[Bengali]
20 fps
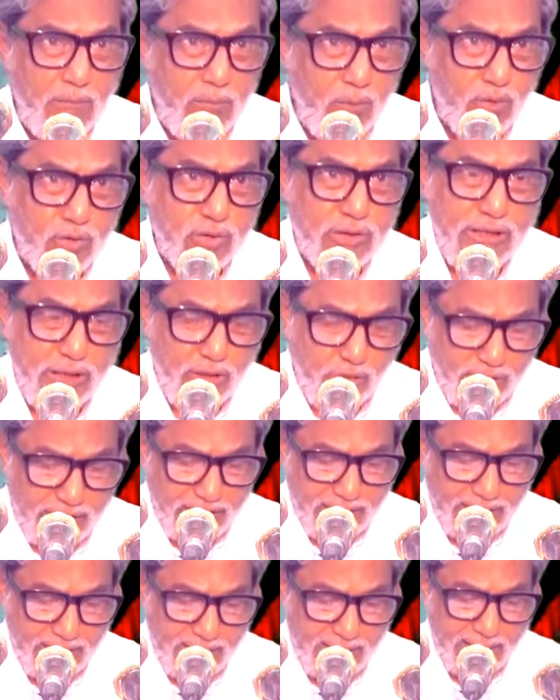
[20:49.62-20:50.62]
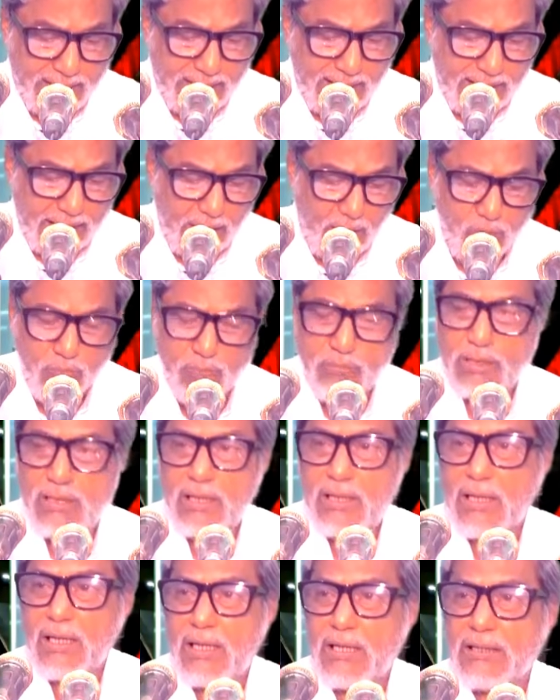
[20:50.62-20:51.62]
ভক্তি করে তাদেরকে
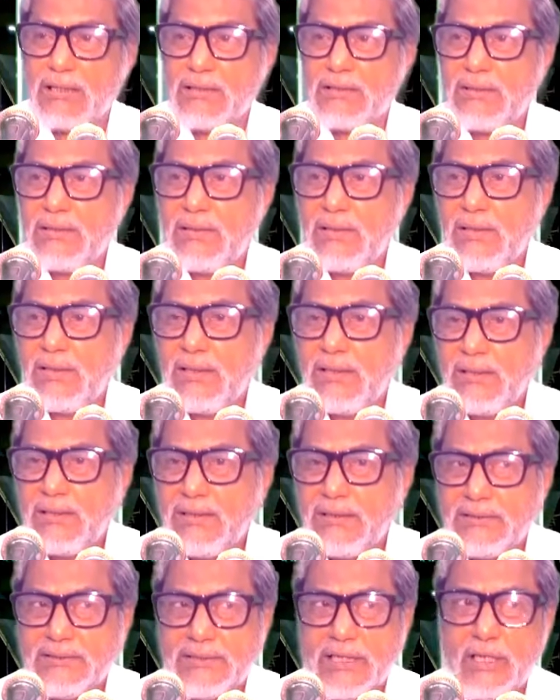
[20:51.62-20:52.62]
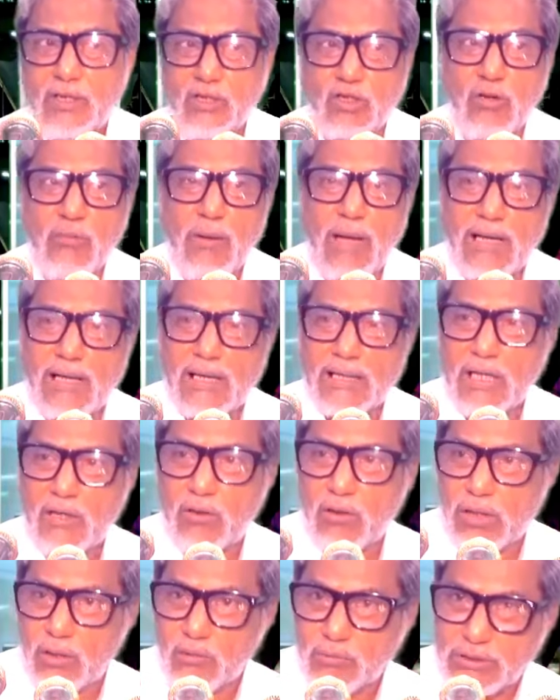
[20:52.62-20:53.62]
কাহবিল্লাহ যেই রকম আল্লাহকে
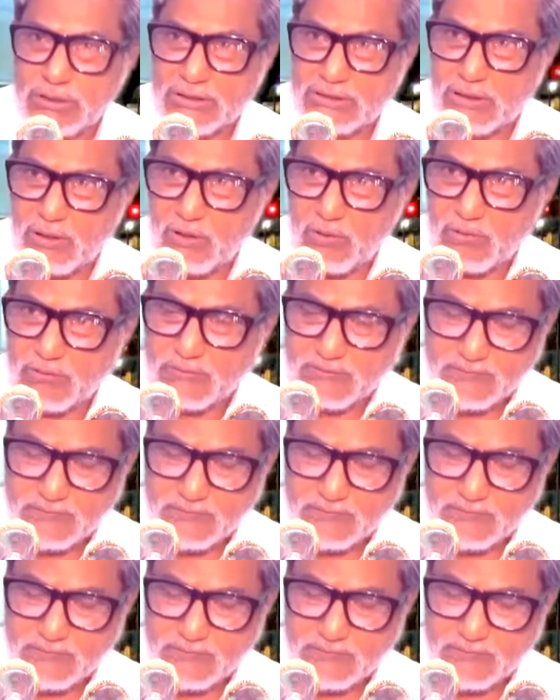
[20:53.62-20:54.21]
করা উচিত ছিল